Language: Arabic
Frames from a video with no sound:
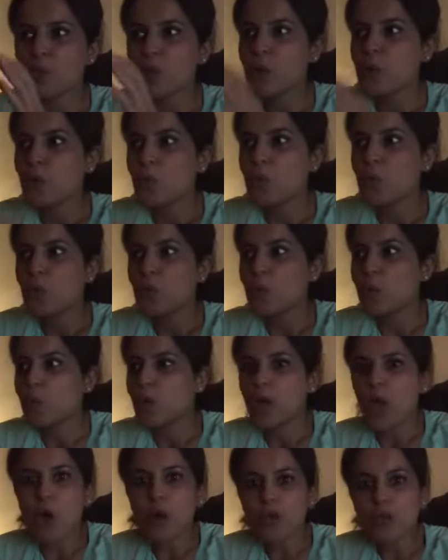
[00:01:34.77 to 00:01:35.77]

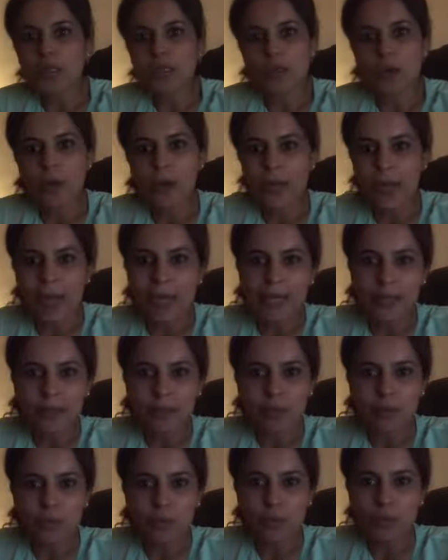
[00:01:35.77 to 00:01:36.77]
والحزن
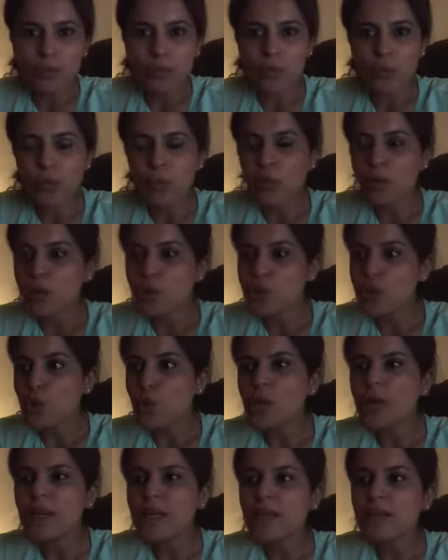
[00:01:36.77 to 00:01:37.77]
والألم
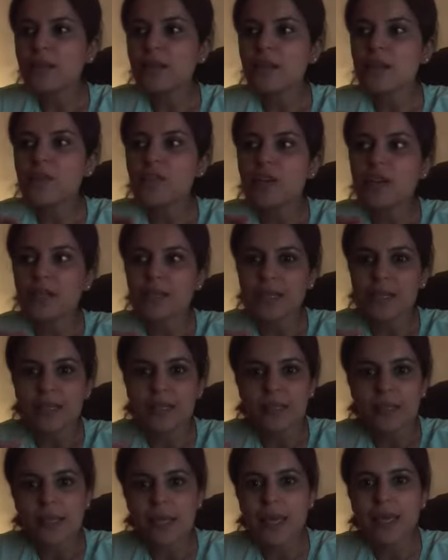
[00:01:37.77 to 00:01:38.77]
وشعور إن أنت تفقد
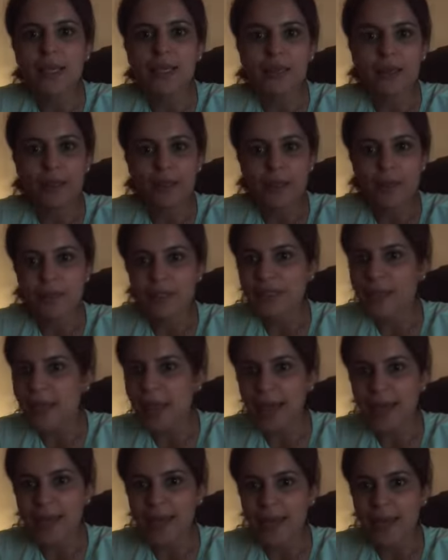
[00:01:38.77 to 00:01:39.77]
إنسان إلى مدى
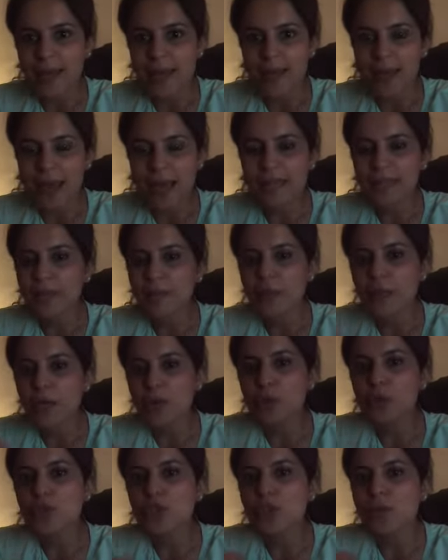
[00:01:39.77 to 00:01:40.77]
الحياة حتى ما
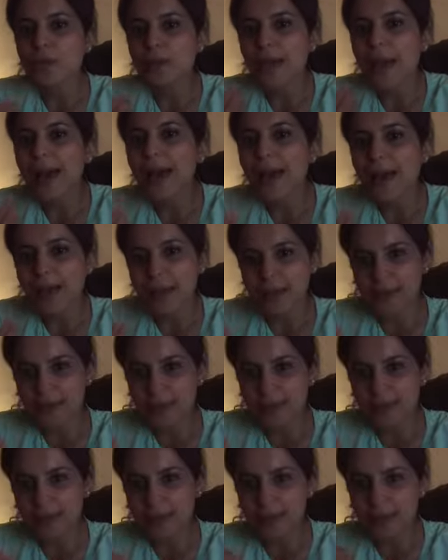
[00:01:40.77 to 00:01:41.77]
يكونش من حقك
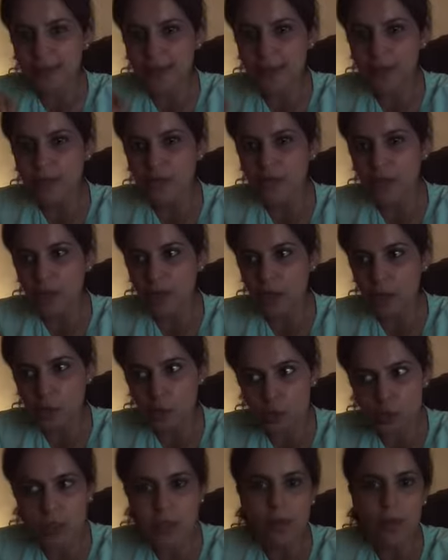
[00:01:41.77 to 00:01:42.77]
إن أنت تدفن
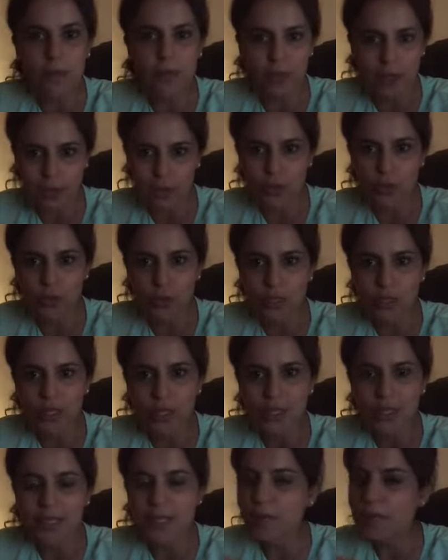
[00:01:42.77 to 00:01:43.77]
الجثة بتاعته
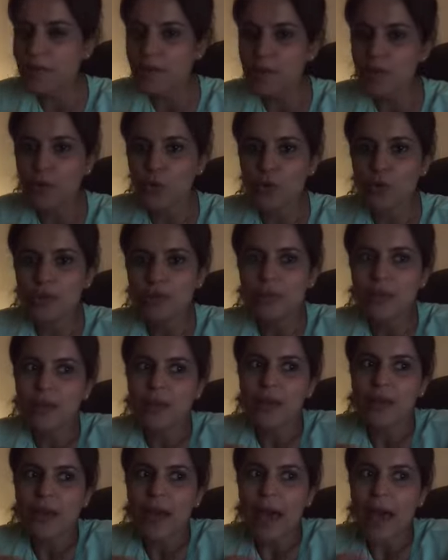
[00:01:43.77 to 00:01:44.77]
ده بقى يكون
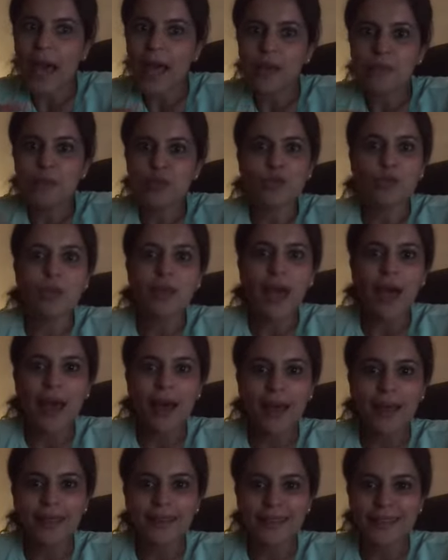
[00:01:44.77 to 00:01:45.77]
حق مش من
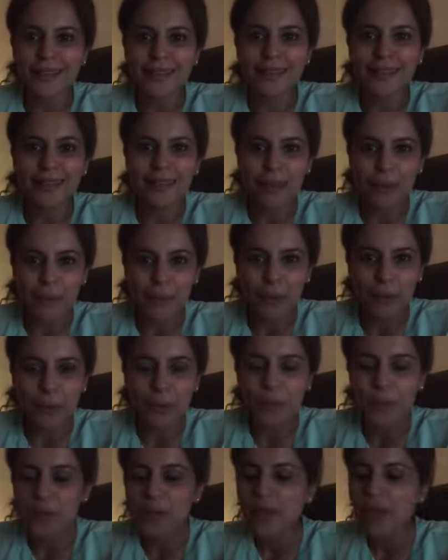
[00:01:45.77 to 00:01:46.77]
حقك ان انت تعمله
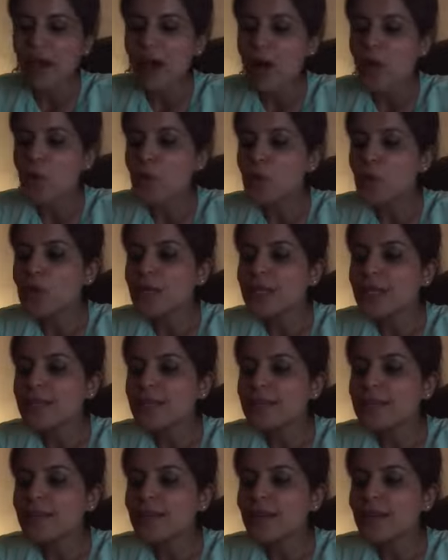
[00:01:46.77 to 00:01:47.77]
او كون ان انت